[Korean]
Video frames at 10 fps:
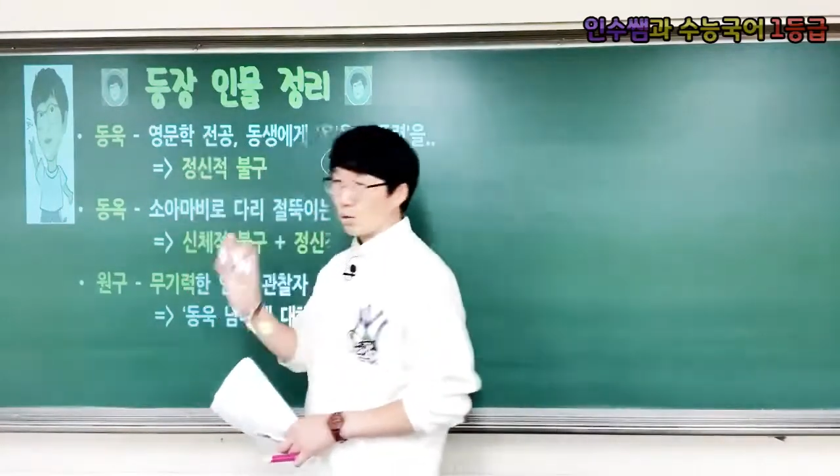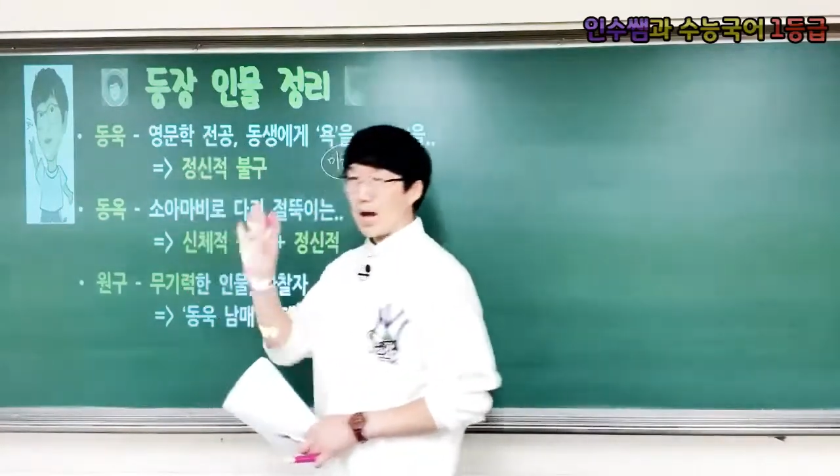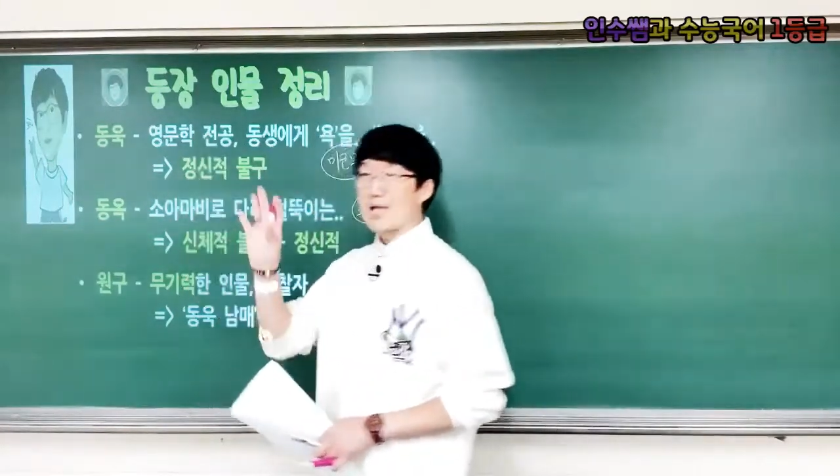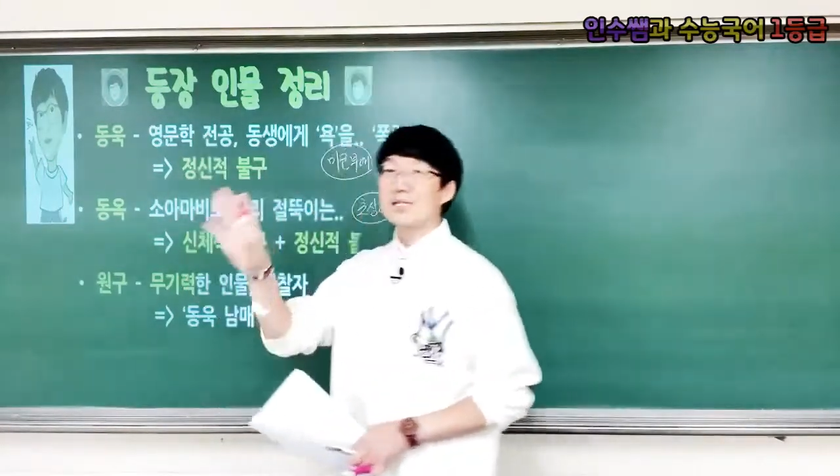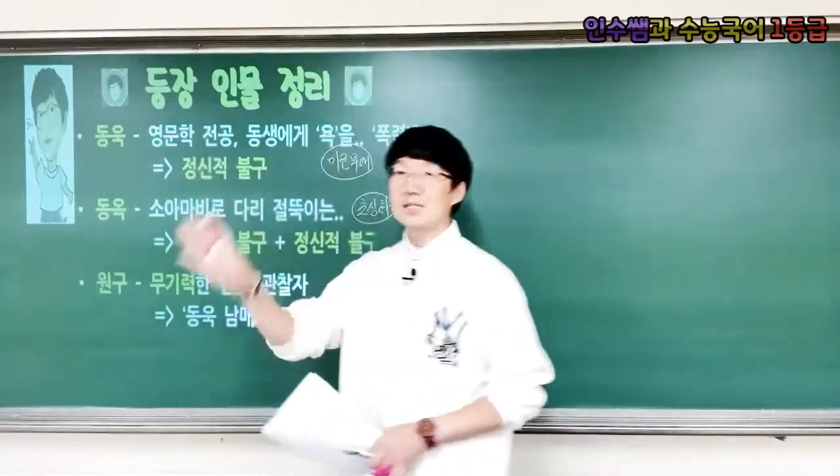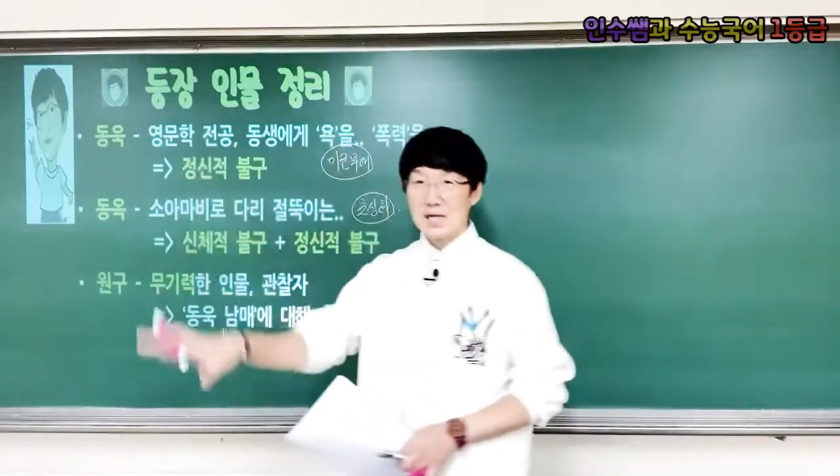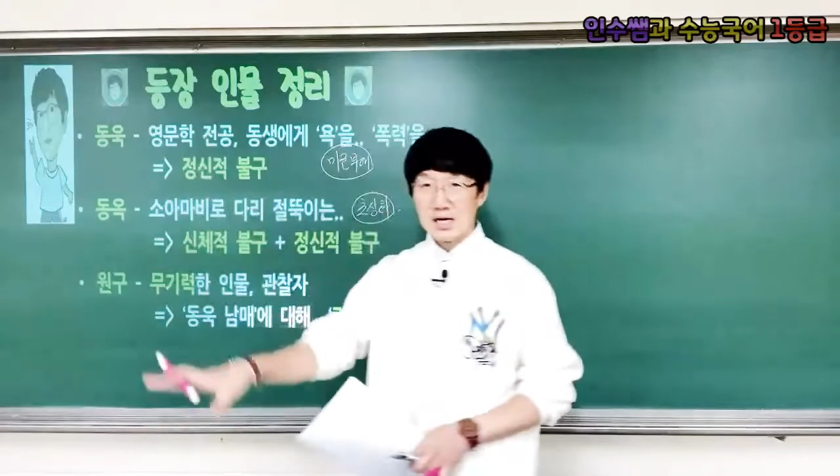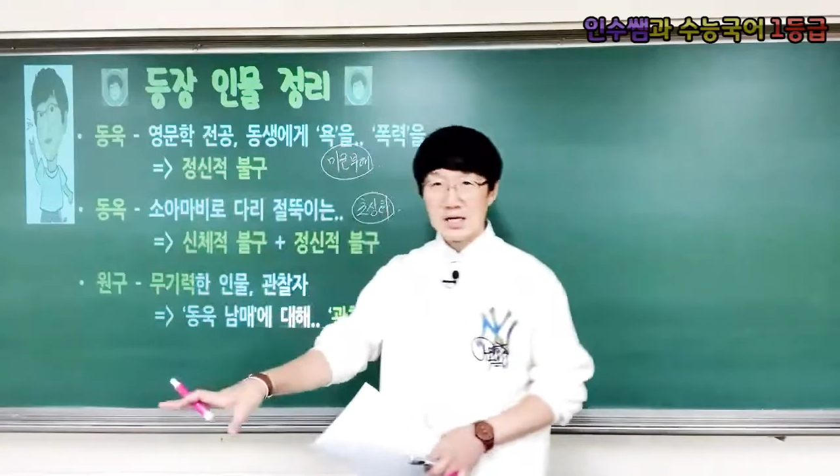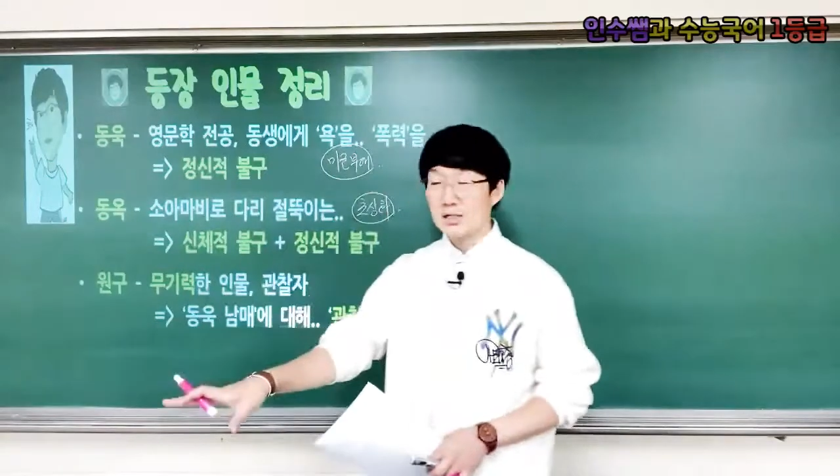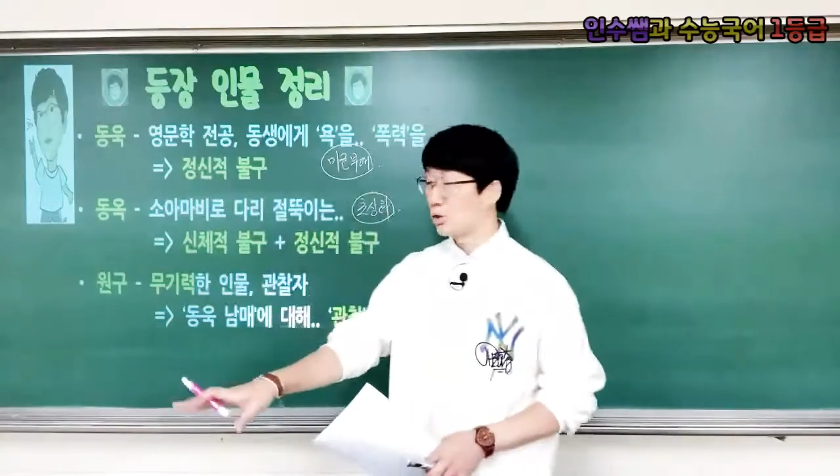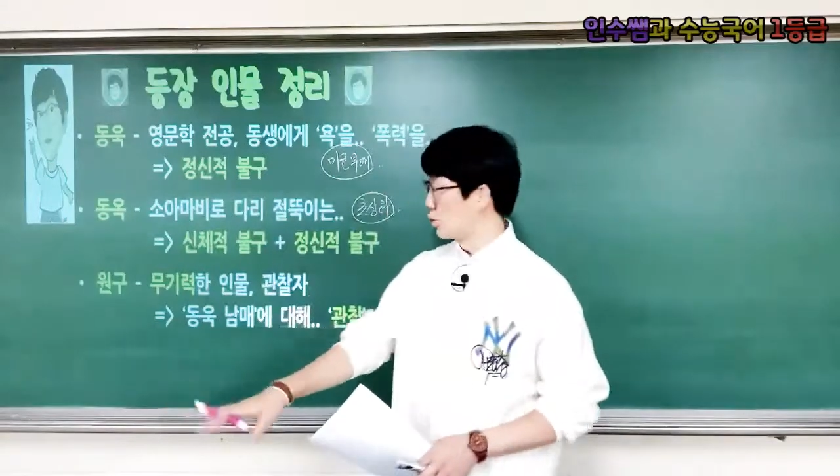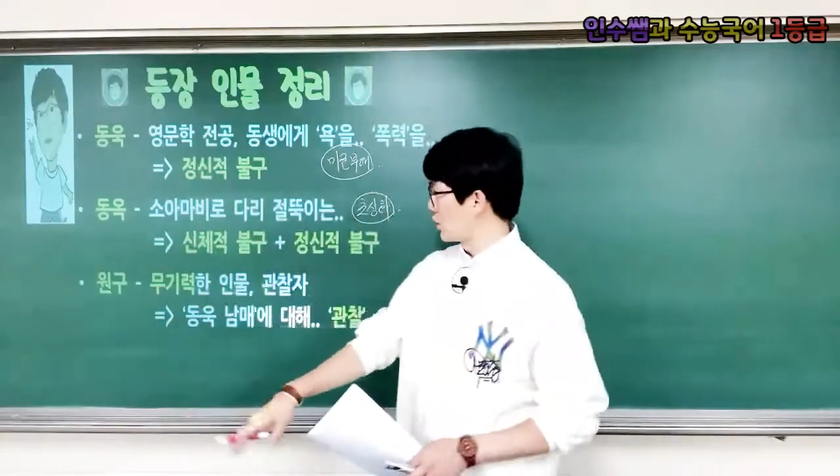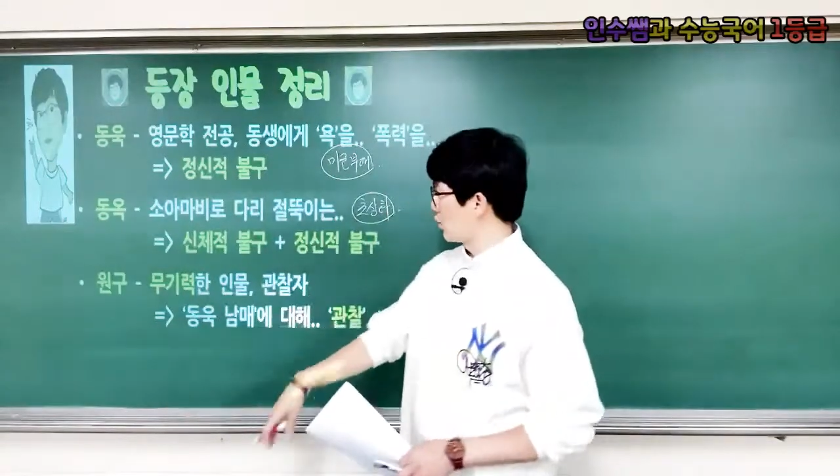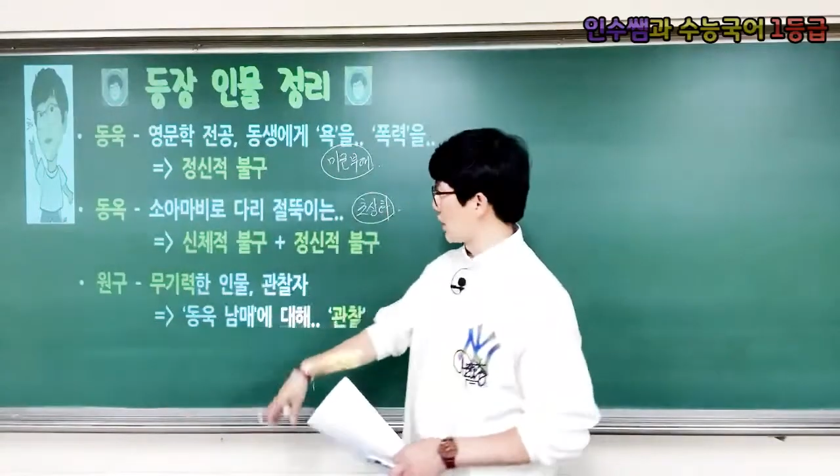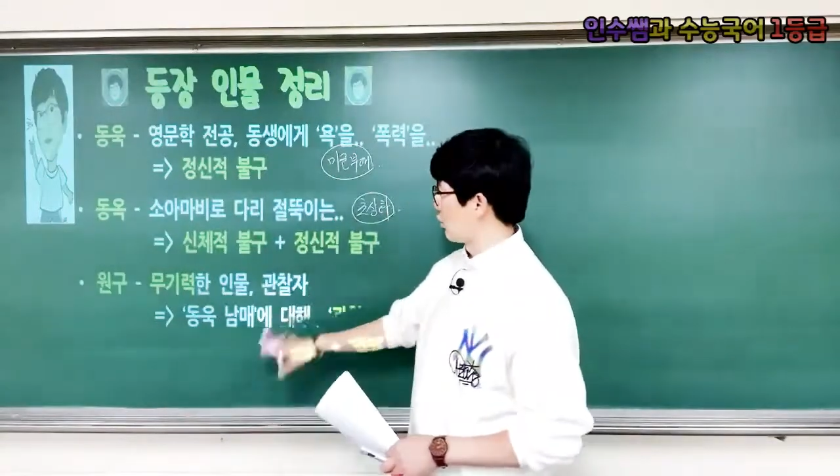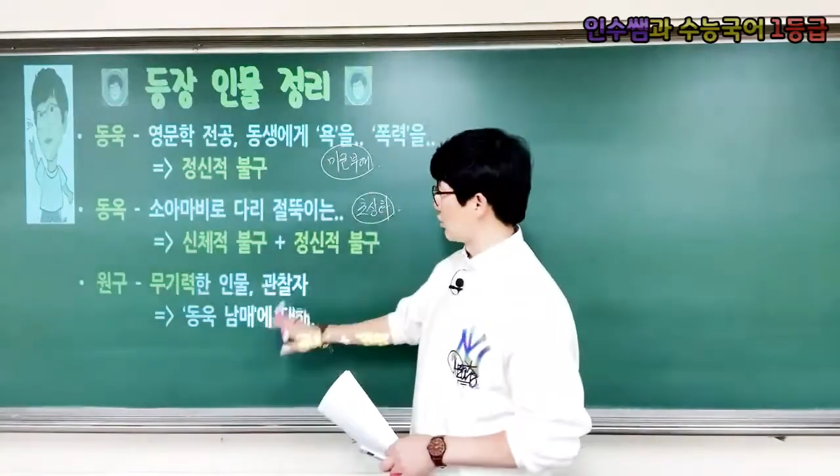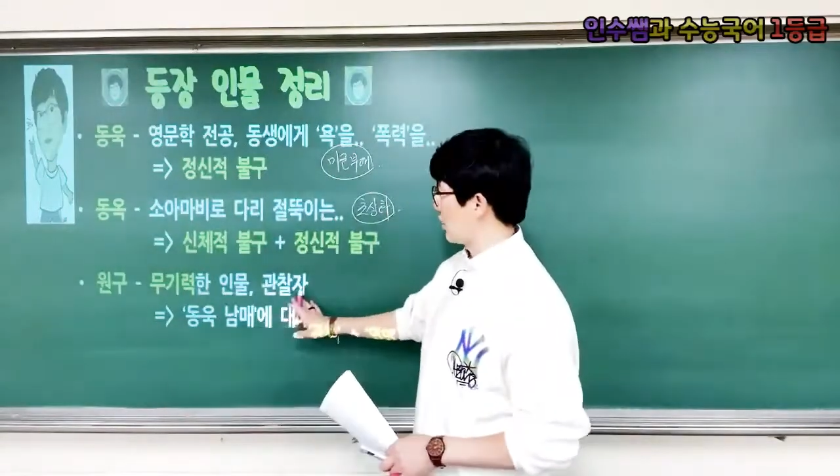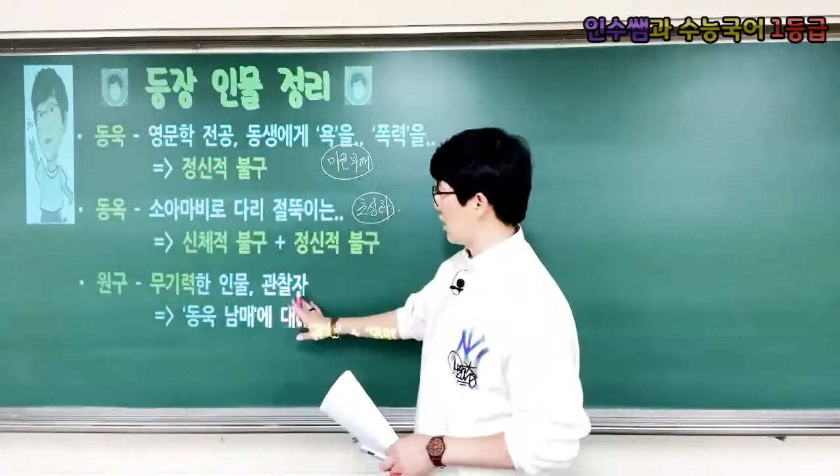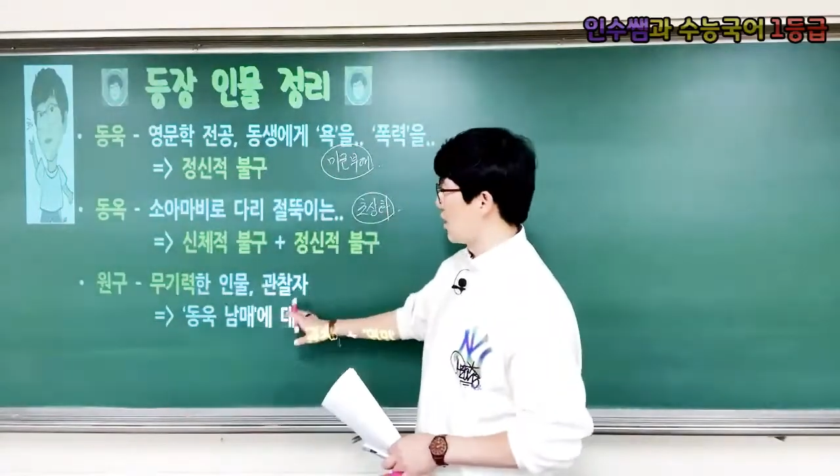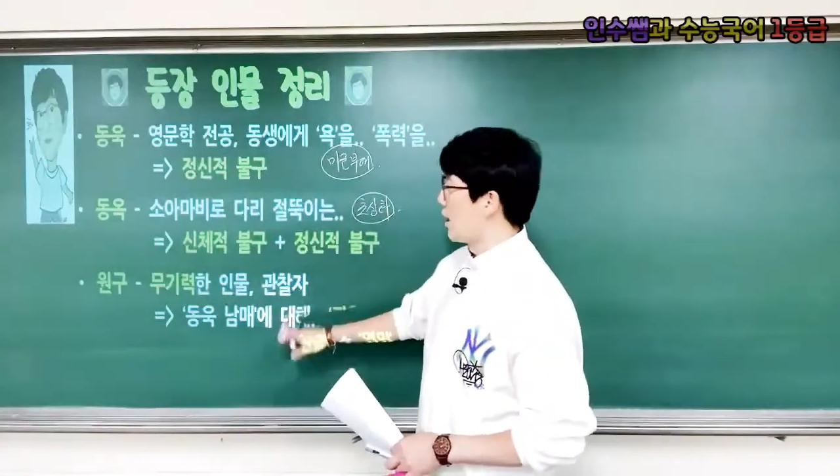관찰하는 존재로
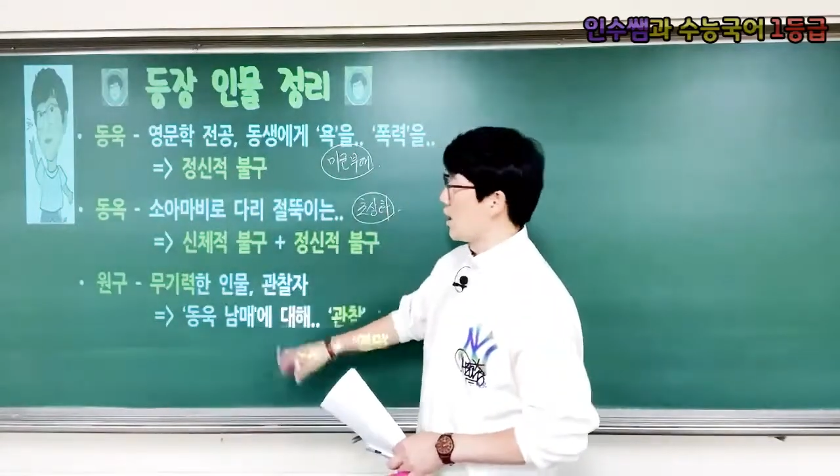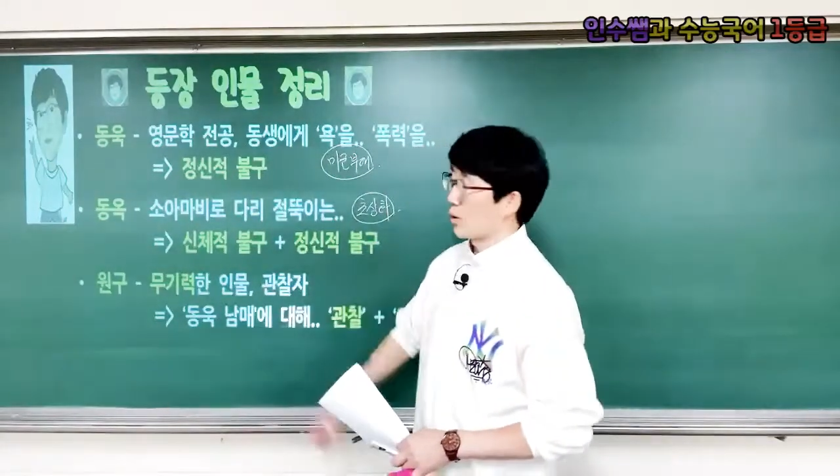나오는데